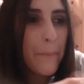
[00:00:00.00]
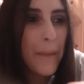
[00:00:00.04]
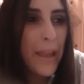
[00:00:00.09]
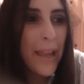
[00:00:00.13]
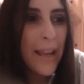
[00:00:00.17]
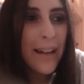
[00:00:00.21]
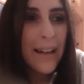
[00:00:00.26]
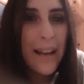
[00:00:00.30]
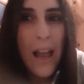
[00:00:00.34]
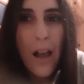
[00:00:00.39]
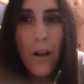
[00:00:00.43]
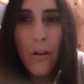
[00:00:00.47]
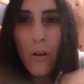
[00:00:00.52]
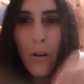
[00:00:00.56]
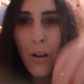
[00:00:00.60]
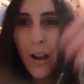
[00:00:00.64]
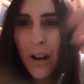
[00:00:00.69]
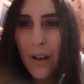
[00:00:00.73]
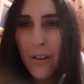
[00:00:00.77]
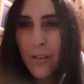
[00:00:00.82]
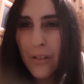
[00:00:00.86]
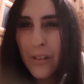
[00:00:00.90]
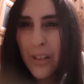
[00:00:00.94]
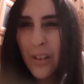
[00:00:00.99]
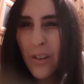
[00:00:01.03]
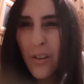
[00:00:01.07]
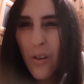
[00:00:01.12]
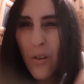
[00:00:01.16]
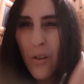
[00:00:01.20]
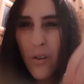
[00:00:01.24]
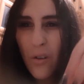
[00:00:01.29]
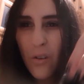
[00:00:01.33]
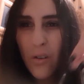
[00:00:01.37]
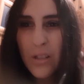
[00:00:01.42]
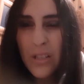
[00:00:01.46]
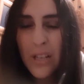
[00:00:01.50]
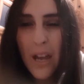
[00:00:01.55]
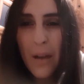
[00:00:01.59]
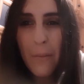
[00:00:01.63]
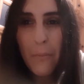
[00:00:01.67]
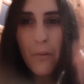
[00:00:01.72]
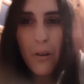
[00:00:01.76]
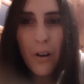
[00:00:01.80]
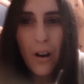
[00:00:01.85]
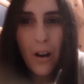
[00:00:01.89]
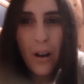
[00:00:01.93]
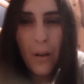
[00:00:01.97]
mezcla con canónigos, con cosas
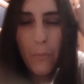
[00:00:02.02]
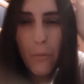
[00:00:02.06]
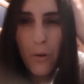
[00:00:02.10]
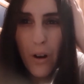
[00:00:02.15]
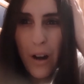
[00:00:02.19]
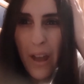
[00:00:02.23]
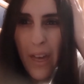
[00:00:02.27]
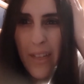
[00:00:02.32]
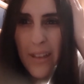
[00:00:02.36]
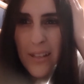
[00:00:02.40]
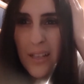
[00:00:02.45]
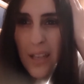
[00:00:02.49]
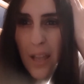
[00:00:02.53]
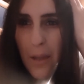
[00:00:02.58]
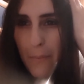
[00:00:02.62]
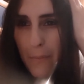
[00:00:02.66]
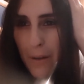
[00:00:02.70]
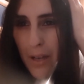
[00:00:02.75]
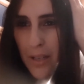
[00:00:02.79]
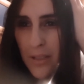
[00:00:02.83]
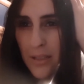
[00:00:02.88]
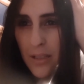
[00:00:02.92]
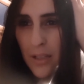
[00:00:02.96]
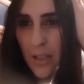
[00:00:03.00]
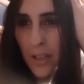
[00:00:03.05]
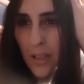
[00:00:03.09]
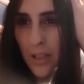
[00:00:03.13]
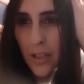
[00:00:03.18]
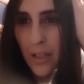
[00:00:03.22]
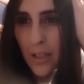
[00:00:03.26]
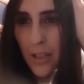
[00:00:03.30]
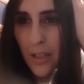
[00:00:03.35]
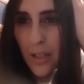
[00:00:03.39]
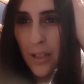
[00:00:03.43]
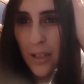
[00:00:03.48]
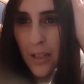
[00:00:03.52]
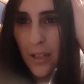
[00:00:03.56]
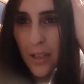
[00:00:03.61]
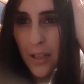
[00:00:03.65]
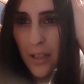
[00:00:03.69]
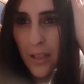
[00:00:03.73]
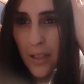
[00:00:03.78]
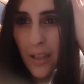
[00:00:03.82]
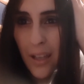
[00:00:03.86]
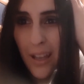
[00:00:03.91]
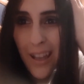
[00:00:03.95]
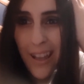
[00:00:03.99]
eh, moradas y demás.
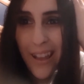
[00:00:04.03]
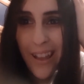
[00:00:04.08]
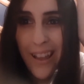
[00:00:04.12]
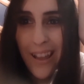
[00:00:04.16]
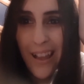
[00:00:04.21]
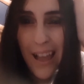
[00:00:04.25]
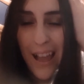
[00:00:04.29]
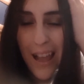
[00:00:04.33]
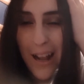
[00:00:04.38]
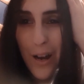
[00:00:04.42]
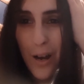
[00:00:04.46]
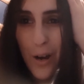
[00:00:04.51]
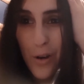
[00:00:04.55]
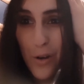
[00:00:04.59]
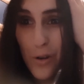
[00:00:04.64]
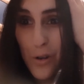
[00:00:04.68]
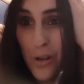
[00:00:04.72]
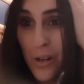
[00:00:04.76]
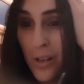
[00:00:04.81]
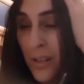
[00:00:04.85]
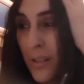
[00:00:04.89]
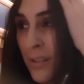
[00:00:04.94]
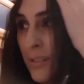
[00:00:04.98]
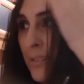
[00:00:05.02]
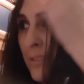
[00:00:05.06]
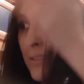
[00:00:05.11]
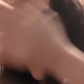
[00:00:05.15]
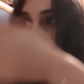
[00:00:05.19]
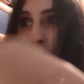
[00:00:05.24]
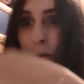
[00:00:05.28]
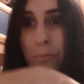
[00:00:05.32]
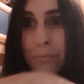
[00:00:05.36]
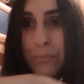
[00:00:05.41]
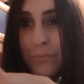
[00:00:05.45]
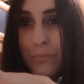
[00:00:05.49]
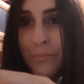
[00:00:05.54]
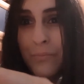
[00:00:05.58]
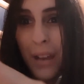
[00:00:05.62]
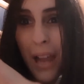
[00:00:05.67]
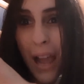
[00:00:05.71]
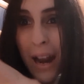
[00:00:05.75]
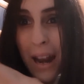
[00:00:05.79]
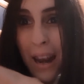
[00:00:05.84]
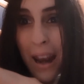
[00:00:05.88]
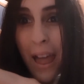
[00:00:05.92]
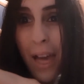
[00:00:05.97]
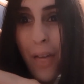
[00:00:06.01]
Y mm,
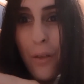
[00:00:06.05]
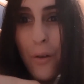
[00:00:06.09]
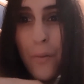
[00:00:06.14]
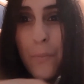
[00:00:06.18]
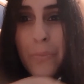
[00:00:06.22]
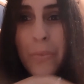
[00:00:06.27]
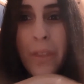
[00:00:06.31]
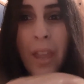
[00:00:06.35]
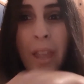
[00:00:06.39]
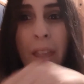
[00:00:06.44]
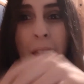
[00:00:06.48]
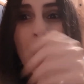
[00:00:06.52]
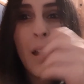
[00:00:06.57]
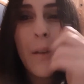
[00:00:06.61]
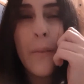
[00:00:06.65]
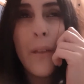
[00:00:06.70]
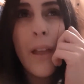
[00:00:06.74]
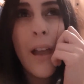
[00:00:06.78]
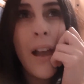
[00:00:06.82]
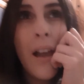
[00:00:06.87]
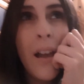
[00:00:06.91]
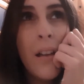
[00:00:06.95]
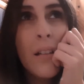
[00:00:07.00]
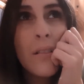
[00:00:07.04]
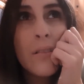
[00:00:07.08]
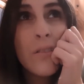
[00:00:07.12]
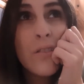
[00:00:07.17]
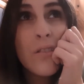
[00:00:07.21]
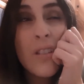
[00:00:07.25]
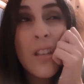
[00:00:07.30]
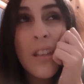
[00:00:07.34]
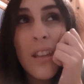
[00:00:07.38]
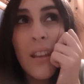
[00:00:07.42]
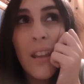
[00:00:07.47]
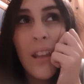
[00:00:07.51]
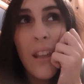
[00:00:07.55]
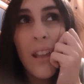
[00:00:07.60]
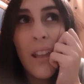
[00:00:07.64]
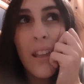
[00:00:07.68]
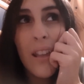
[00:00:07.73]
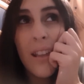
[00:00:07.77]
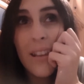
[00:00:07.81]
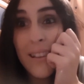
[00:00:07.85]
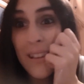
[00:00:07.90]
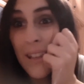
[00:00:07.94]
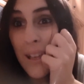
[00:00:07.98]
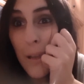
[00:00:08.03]
al lado, que había, no sé
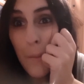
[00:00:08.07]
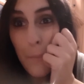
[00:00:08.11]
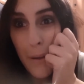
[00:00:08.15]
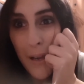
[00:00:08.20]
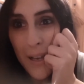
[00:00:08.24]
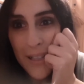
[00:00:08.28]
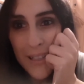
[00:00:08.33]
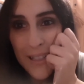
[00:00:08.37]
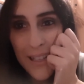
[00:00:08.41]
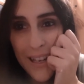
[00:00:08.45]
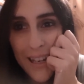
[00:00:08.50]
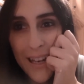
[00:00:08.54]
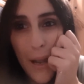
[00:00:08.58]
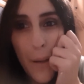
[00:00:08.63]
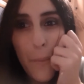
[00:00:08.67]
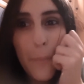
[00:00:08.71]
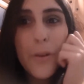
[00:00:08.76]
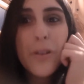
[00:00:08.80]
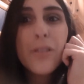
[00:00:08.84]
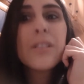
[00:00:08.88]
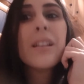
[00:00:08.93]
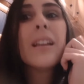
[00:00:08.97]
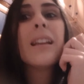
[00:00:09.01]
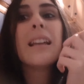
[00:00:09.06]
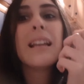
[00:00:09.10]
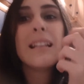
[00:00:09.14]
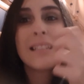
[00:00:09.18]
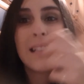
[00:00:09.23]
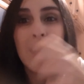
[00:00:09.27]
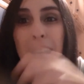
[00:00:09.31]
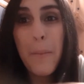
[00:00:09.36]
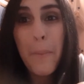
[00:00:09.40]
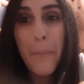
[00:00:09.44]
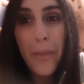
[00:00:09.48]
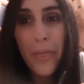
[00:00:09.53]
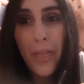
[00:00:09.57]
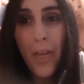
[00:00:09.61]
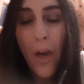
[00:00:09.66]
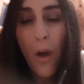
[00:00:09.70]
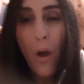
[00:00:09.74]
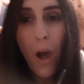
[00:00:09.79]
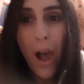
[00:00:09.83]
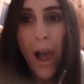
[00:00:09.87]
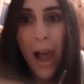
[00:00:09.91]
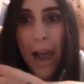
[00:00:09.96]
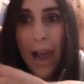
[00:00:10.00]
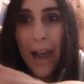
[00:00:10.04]
de, qué país serían, pero se, han
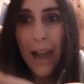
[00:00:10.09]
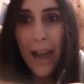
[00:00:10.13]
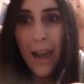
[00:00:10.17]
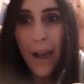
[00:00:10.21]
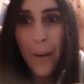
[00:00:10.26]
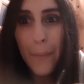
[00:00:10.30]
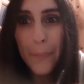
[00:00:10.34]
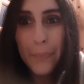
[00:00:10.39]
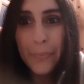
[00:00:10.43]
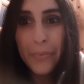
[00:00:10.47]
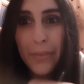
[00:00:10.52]
empezado a,